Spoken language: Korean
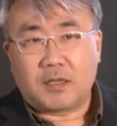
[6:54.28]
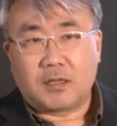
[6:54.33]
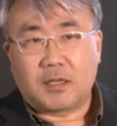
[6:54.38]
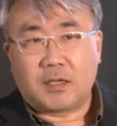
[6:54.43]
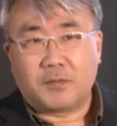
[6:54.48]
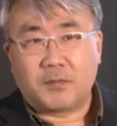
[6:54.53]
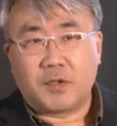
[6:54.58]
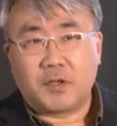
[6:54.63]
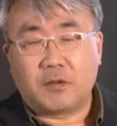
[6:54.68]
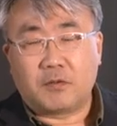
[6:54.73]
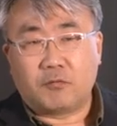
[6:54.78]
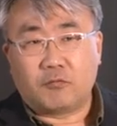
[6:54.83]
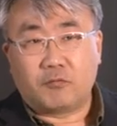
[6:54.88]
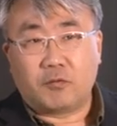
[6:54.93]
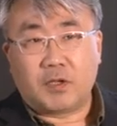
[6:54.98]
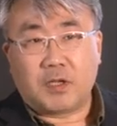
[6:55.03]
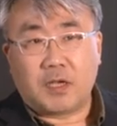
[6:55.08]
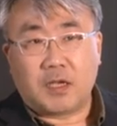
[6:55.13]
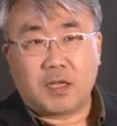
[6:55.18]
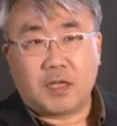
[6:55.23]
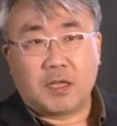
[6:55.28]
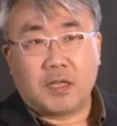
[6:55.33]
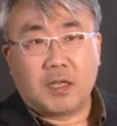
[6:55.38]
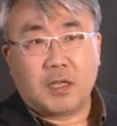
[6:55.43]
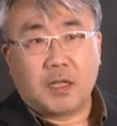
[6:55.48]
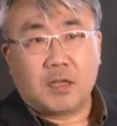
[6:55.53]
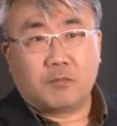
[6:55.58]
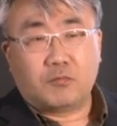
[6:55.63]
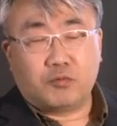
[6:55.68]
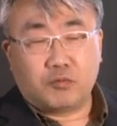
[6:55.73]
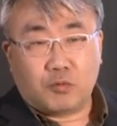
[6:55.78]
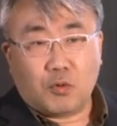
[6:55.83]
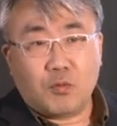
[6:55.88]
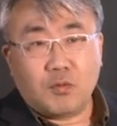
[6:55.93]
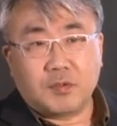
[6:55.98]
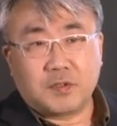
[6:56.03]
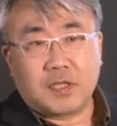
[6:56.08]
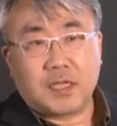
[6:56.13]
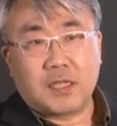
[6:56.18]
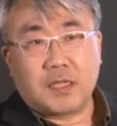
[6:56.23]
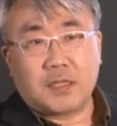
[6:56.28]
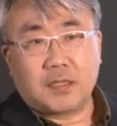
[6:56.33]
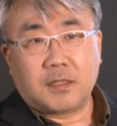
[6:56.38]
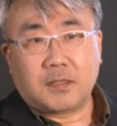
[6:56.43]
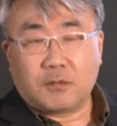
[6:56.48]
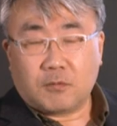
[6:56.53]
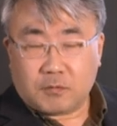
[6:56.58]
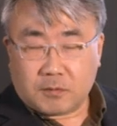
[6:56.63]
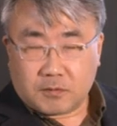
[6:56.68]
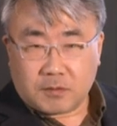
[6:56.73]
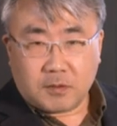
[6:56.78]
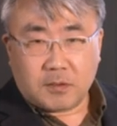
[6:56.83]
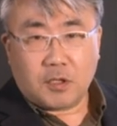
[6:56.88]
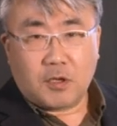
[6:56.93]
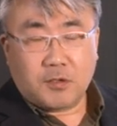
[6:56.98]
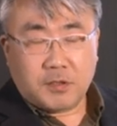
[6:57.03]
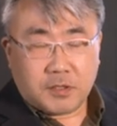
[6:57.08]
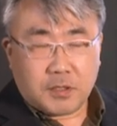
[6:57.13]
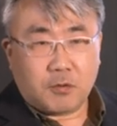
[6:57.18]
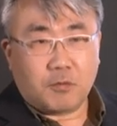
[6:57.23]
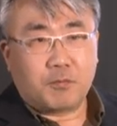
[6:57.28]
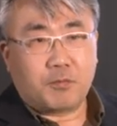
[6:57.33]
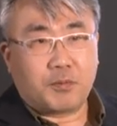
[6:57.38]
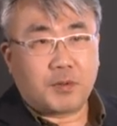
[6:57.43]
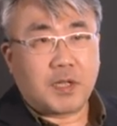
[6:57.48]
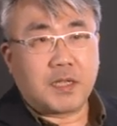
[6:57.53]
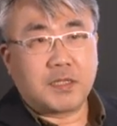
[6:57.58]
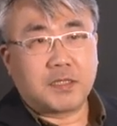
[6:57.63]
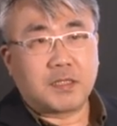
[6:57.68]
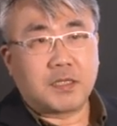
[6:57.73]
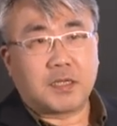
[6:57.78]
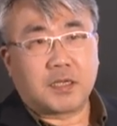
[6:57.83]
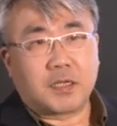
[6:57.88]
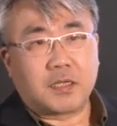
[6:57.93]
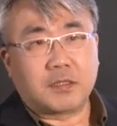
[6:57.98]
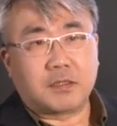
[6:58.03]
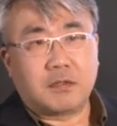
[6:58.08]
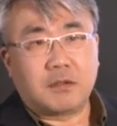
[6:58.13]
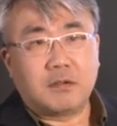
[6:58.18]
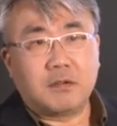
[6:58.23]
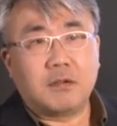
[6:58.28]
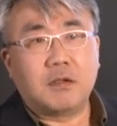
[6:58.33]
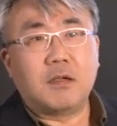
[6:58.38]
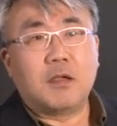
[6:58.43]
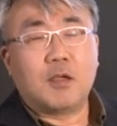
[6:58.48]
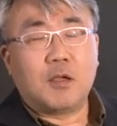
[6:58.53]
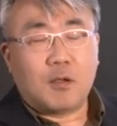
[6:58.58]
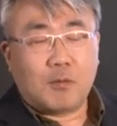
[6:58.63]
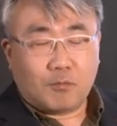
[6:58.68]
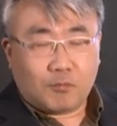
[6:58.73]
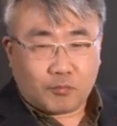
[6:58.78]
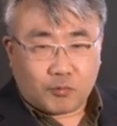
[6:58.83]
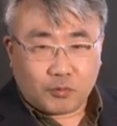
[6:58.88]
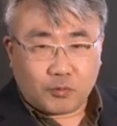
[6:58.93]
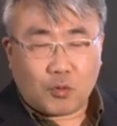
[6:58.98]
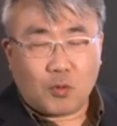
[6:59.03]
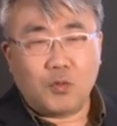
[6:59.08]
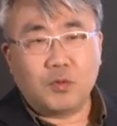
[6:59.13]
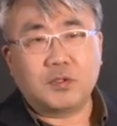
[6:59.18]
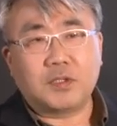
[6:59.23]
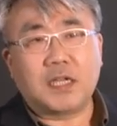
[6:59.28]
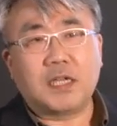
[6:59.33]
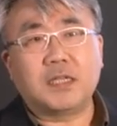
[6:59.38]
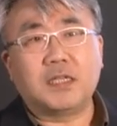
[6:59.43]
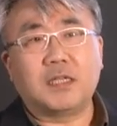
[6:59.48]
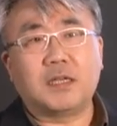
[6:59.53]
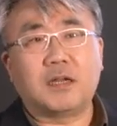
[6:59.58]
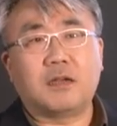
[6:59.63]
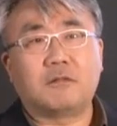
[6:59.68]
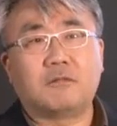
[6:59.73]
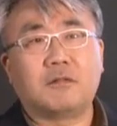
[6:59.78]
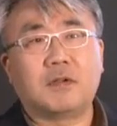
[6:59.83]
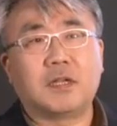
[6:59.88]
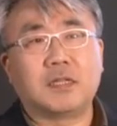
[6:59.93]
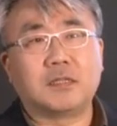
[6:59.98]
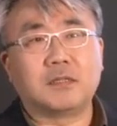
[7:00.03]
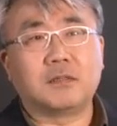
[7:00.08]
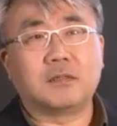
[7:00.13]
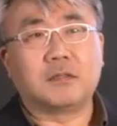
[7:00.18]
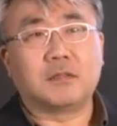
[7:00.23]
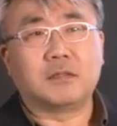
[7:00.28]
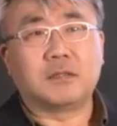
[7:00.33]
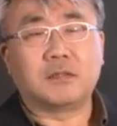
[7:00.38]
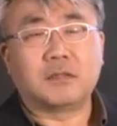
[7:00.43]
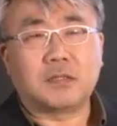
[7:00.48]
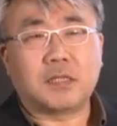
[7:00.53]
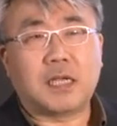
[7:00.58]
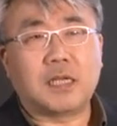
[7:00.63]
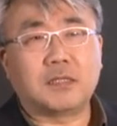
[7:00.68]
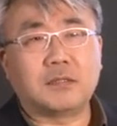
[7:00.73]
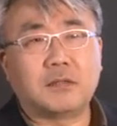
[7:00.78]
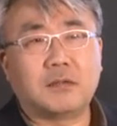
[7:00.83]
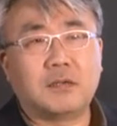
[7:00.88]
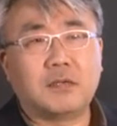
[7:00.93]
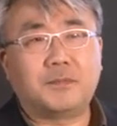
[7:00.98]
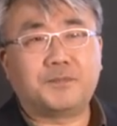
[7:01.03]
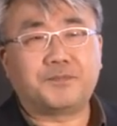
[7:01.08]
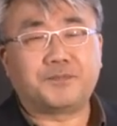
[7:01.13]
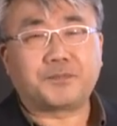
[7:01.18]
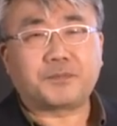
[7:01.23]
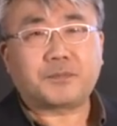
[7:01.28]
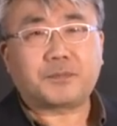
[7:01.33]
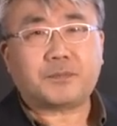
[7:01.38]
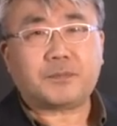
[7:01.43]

된다면 우리가 부동산 현재 오프라인 상에서 부동산이라고 하는 것을 사서